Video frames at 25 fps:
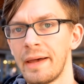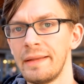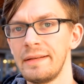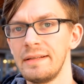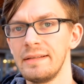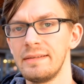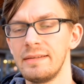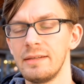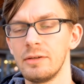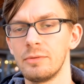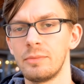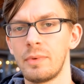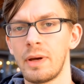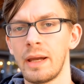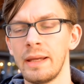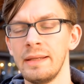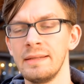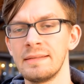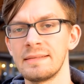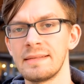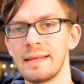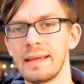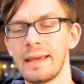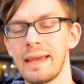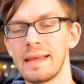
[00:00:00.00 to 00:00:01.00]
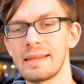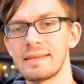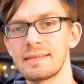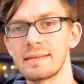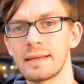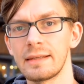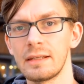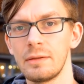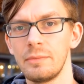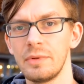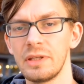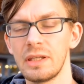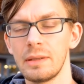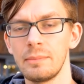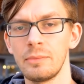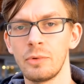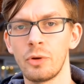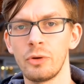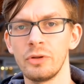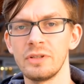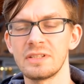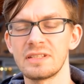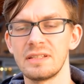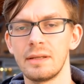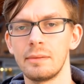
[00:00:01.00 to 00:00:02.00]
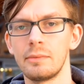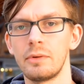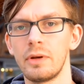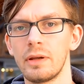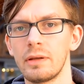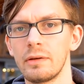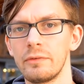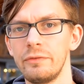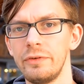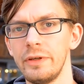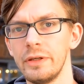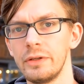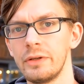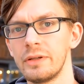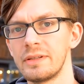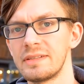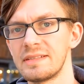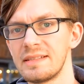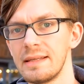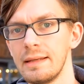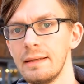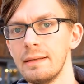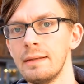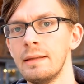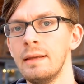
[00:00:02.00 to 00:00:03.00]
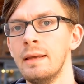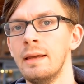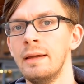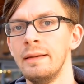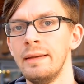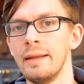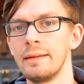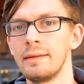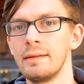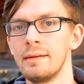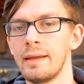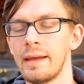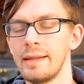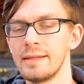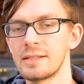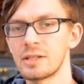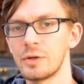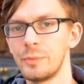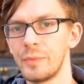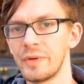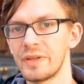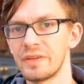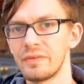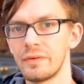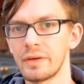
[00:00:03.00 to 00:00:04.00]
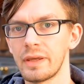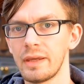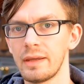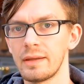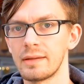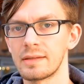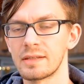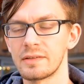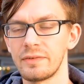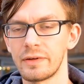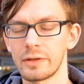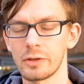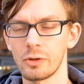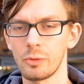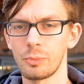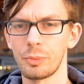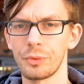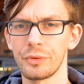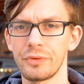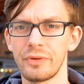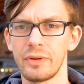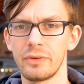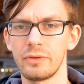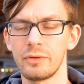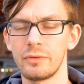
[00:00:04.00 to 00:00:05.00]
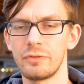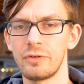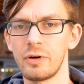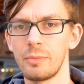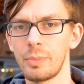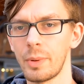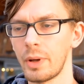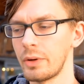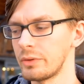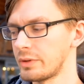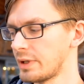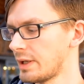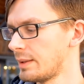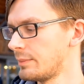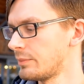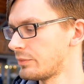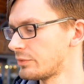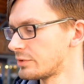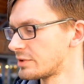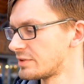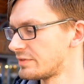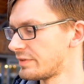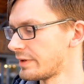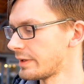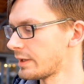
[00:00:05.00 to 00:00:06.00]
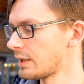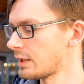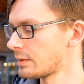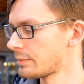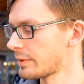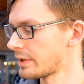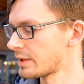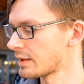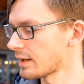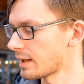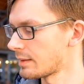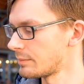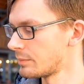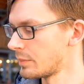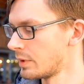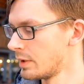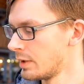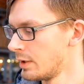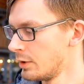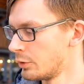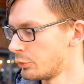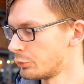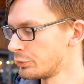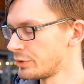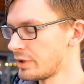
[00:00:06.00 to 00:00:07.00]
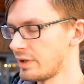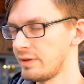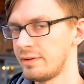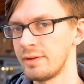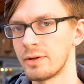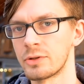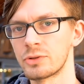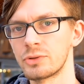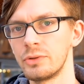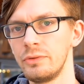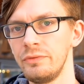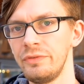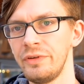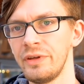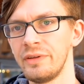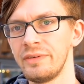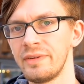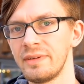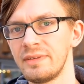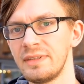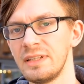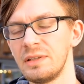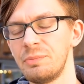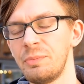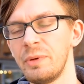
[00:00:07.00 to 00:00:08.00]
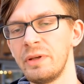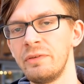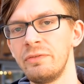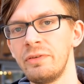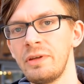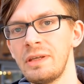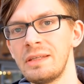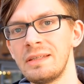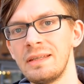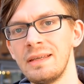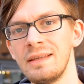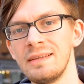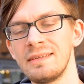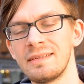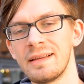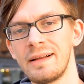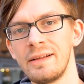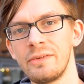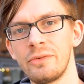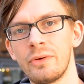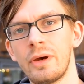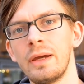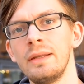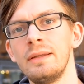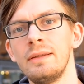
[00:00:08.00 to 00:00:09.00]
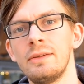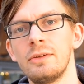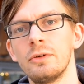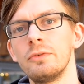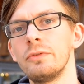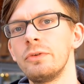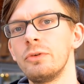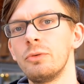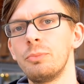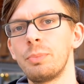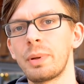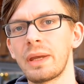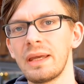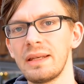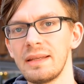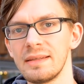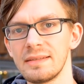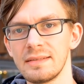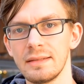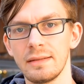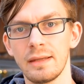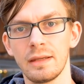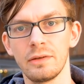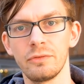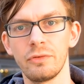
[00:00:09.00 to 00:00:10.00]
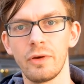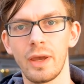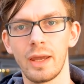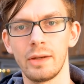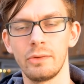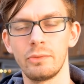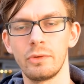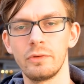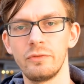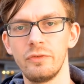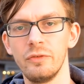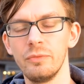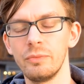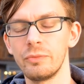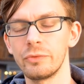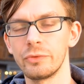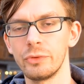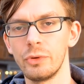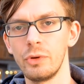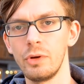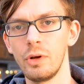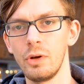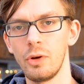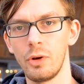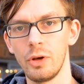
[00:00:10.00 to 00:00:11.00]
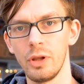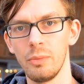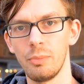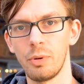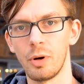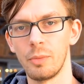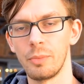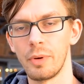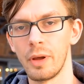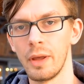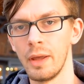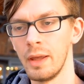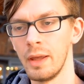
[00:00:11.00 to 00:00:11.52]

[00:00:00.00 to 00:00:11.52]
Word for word: handelt es sich um eines der ersten Geräte mit dem neuen Snapdragon 410. Der hat einen 1,2 GHz Quad-Core-Prozessor verbaut, ebenso 2 GB RAM und ist auch schon 64-Bit fähig, ist also eigentlich sowieso prädestiniert für Android 5.0 Lollipop.